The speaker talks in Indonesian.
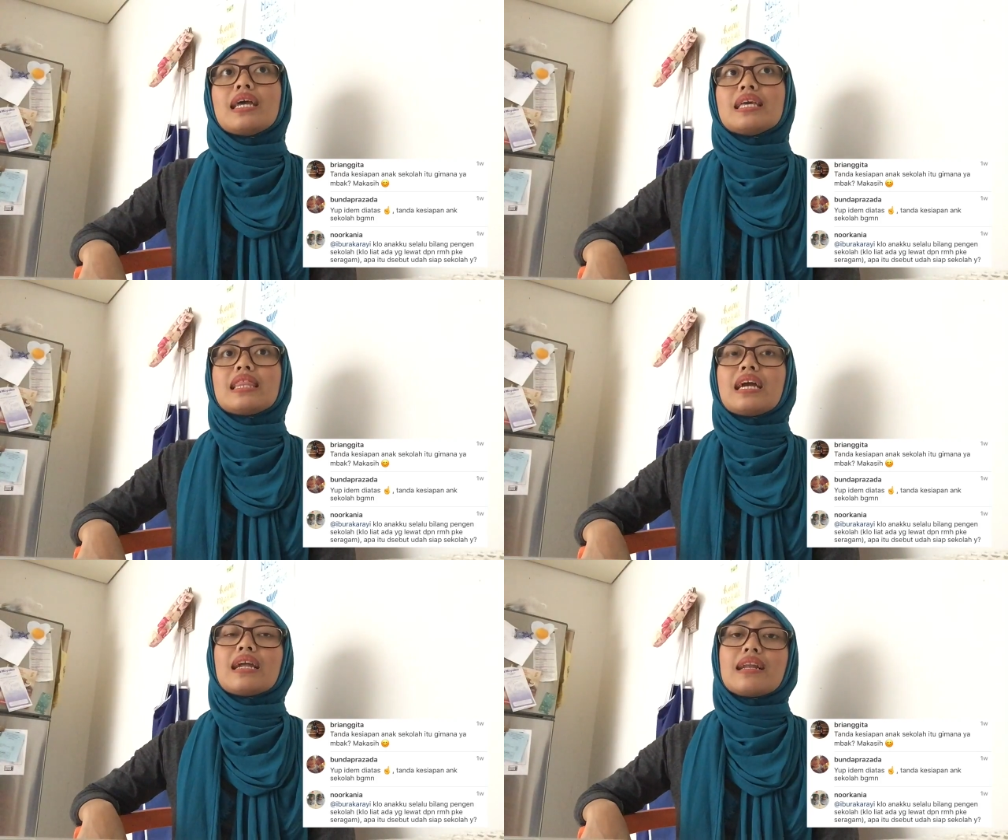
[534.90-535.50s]
Hanya
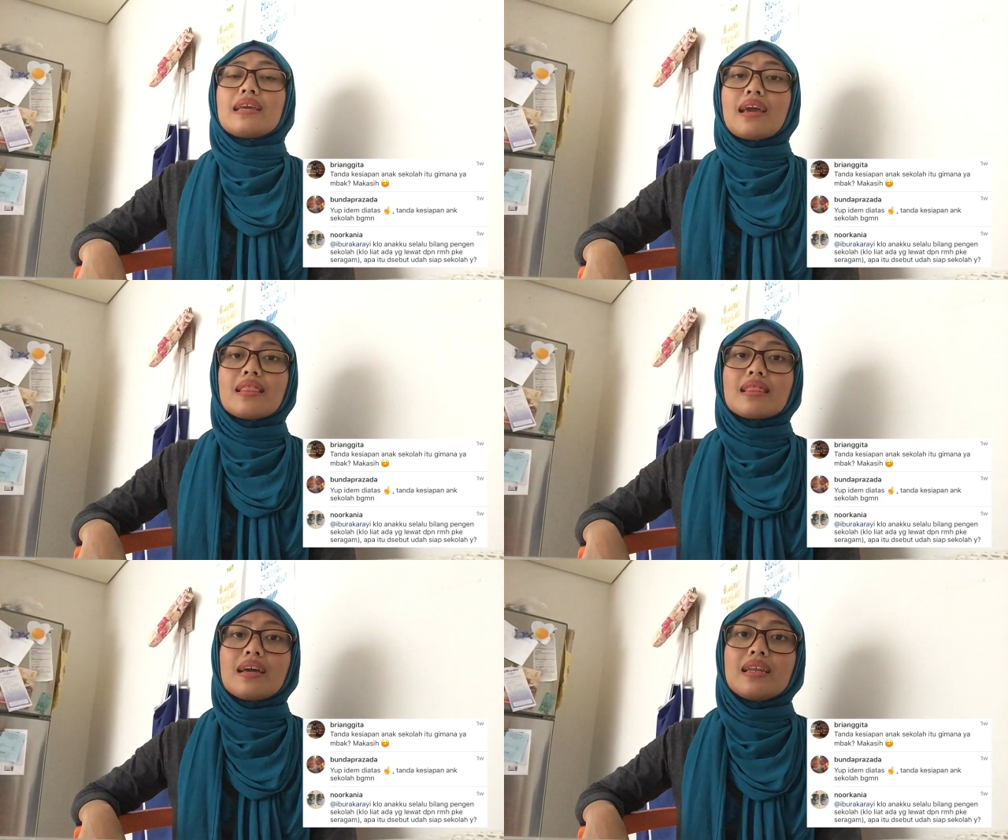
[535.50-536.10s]
tinggal
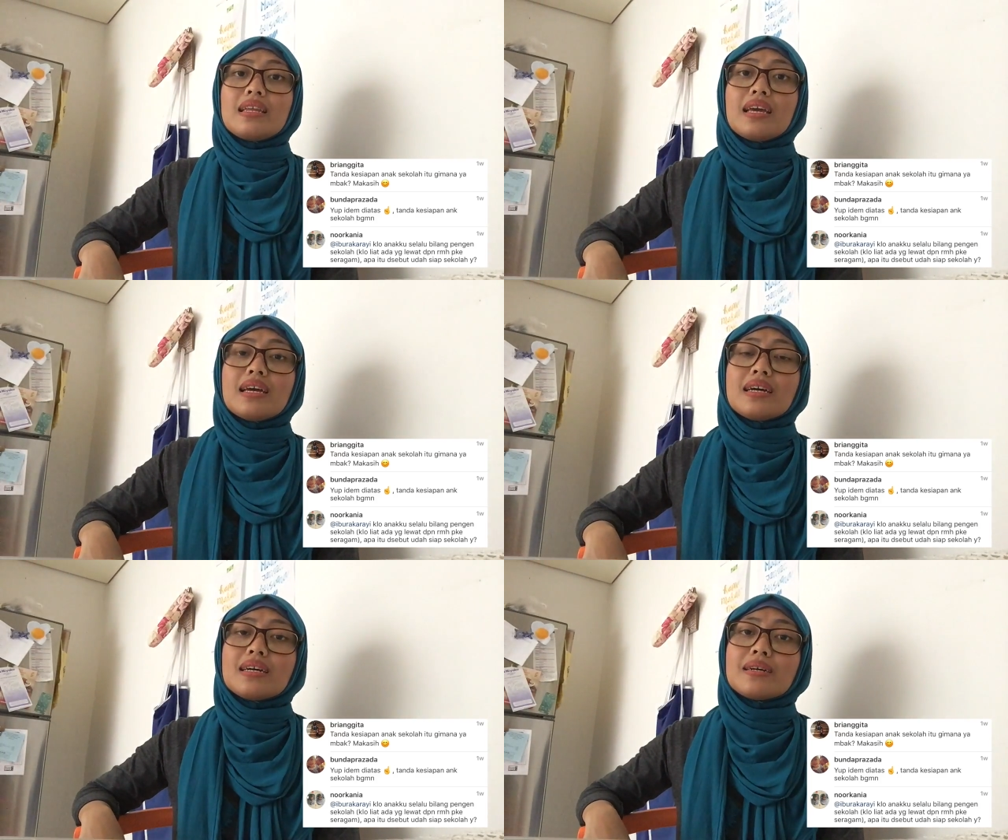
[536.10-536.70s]
ngelihat
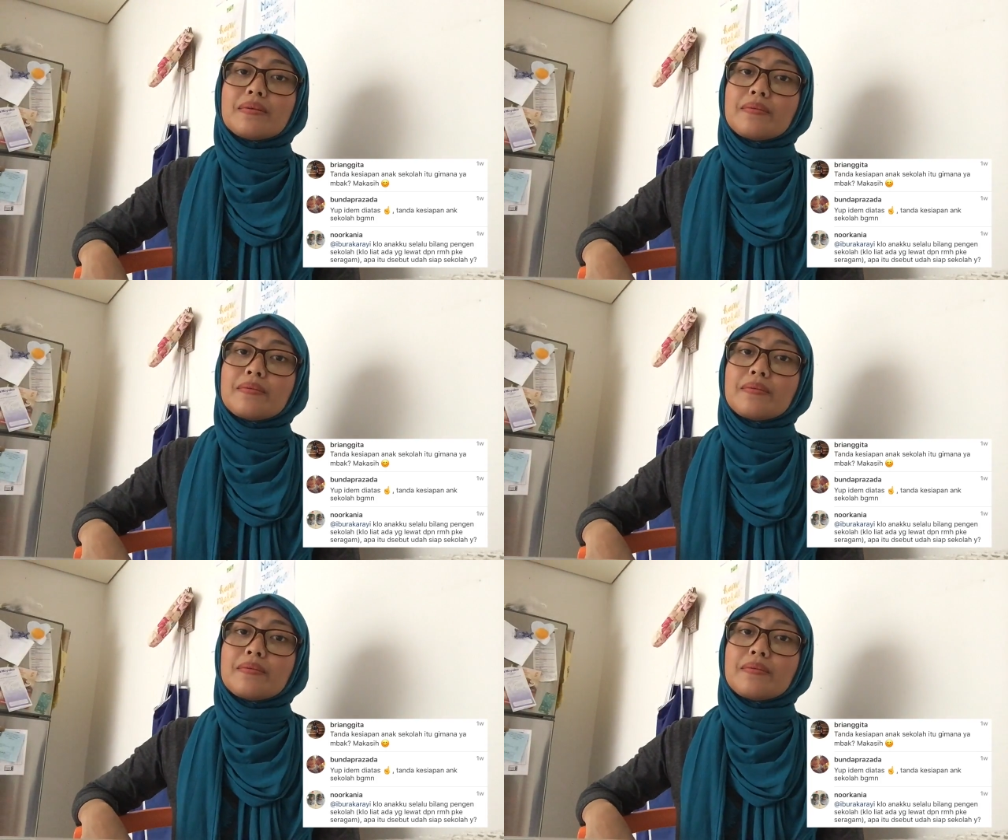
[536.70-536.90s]
dia